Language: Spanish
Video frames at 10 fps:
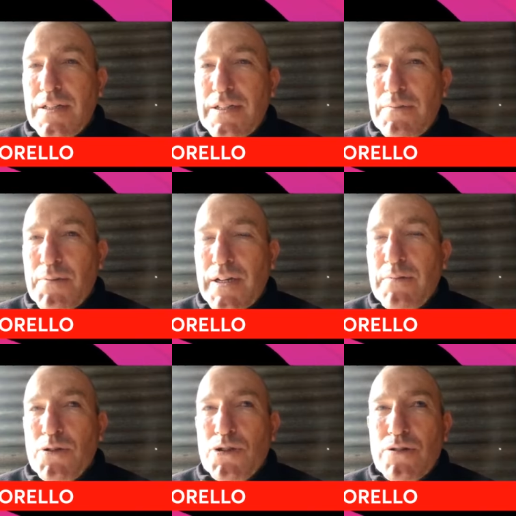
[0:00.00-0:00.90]
Y por
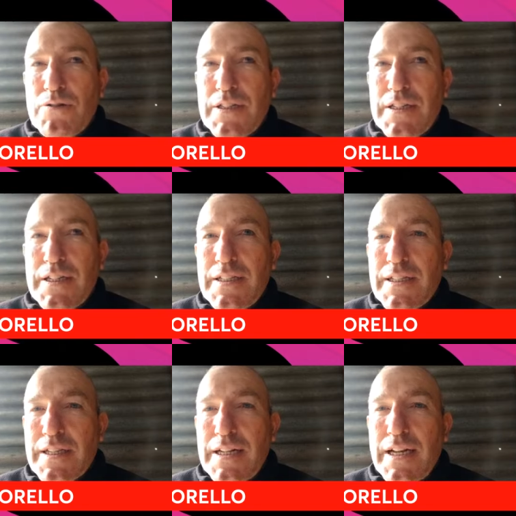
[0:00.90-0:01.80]
ahí muchos no
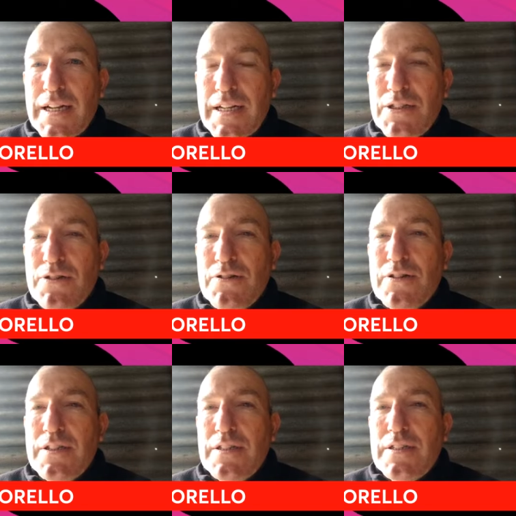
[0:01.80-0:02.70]
entienden que la
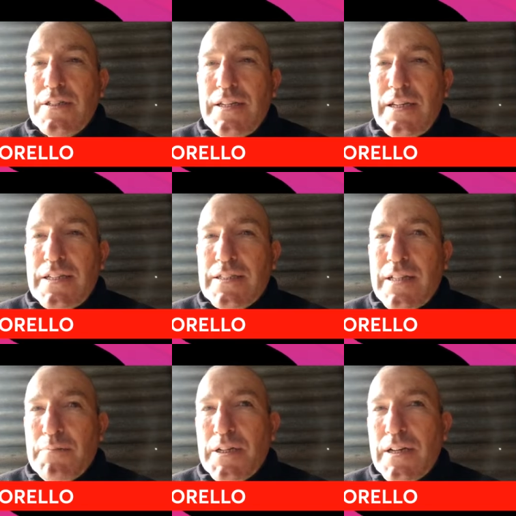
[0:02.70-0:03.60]
radio es
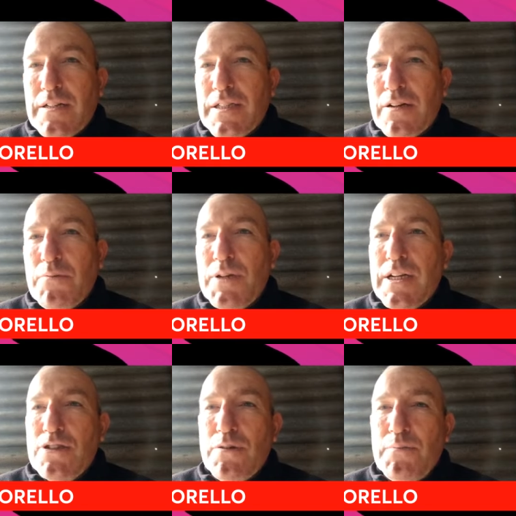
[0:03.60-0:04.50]
también hacer
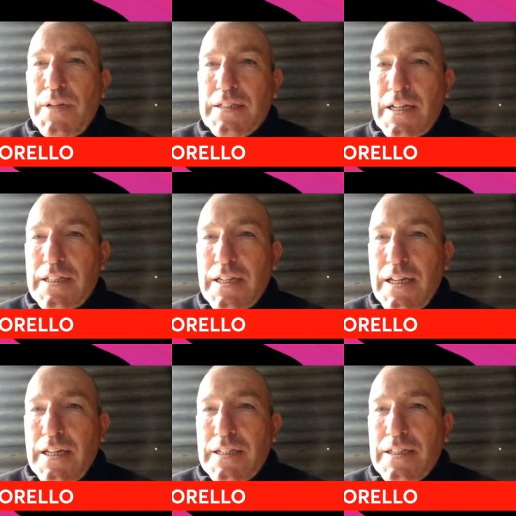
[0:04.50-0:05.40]
comunicación vía
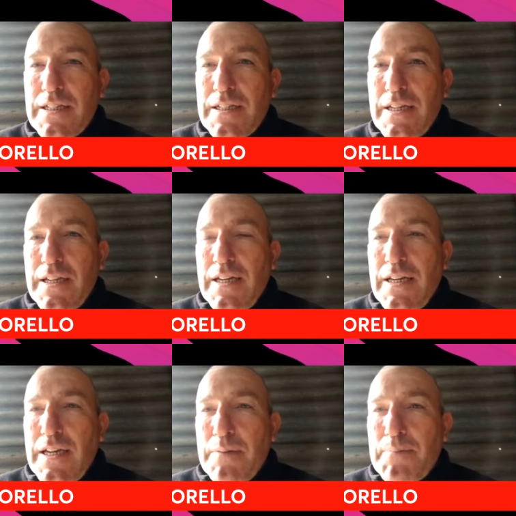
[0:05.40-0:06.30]
satélite,
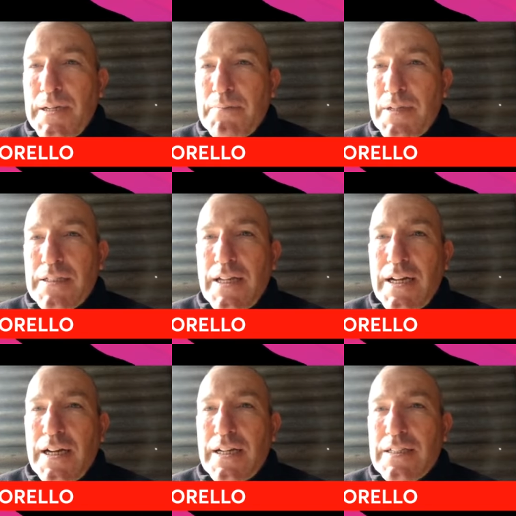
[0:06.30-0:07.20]
es
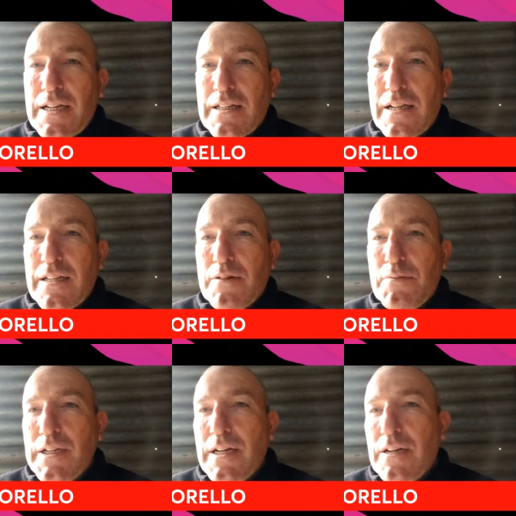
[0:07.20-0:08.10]
experimentar, es tratar de
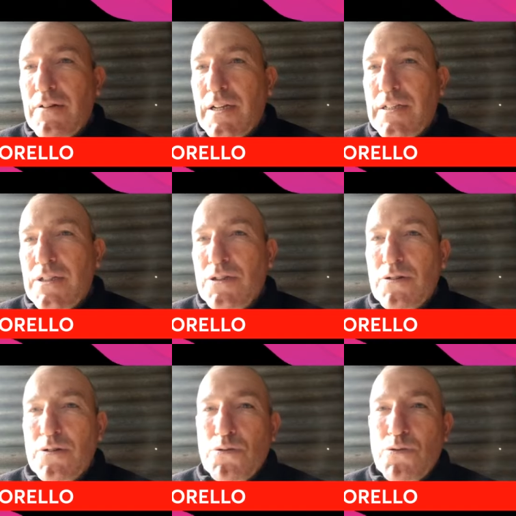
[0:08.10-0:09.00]
comunicar con la
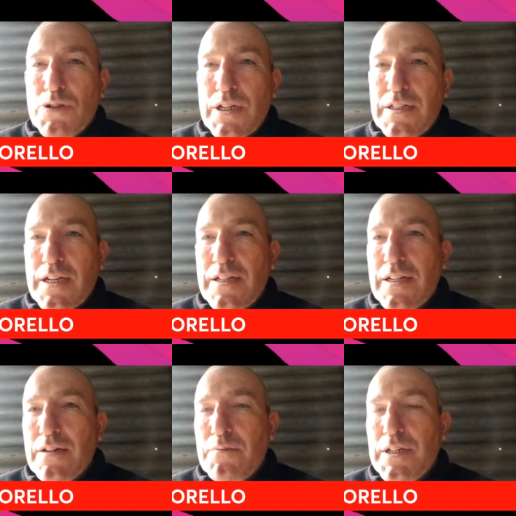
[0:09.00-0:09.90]
estación rusa, es
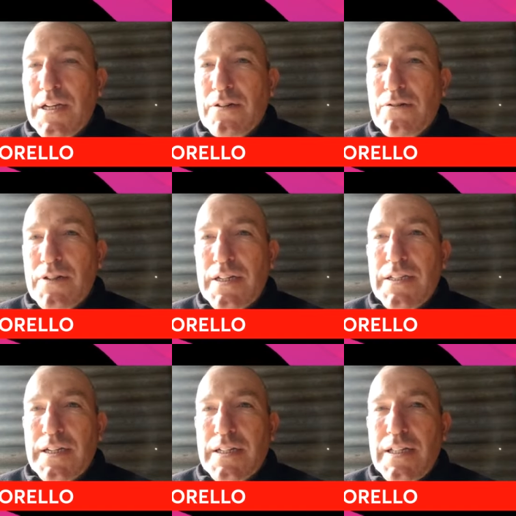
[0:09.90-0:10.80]
tratar de comunicar con
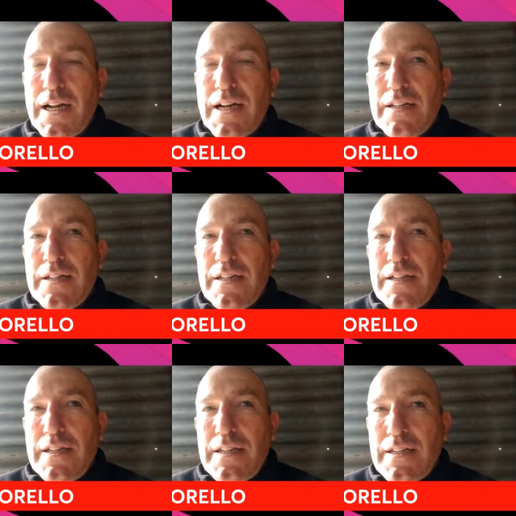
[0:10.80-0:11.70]
gente que está
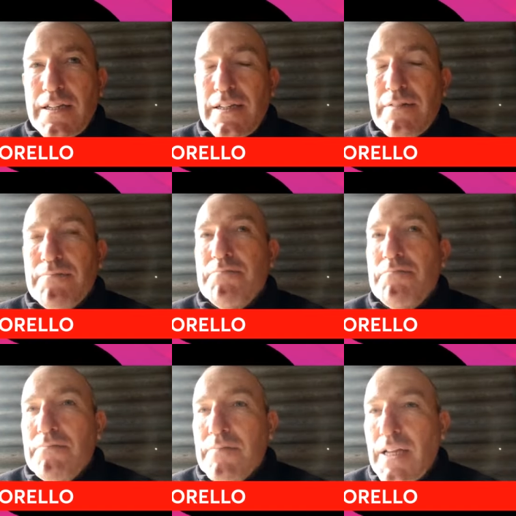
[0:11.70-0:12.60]
eh,
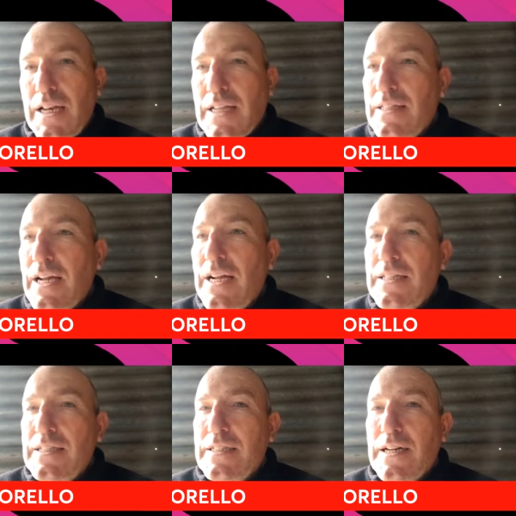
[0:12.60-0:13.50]
en la
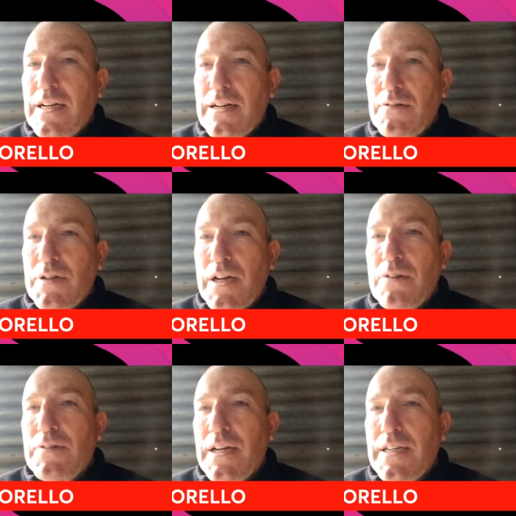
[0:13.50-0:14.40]
Antártida o en
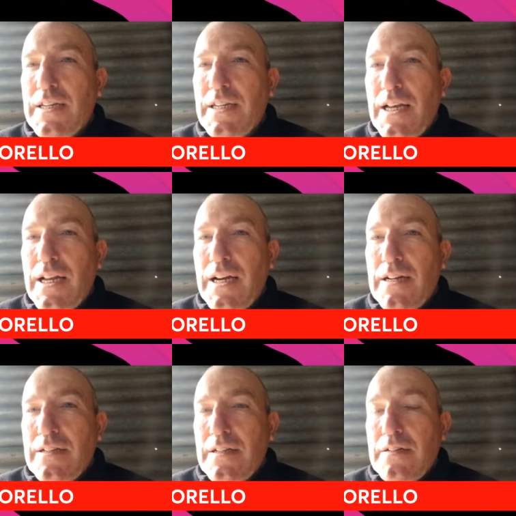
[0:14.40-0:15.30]
alguna isla.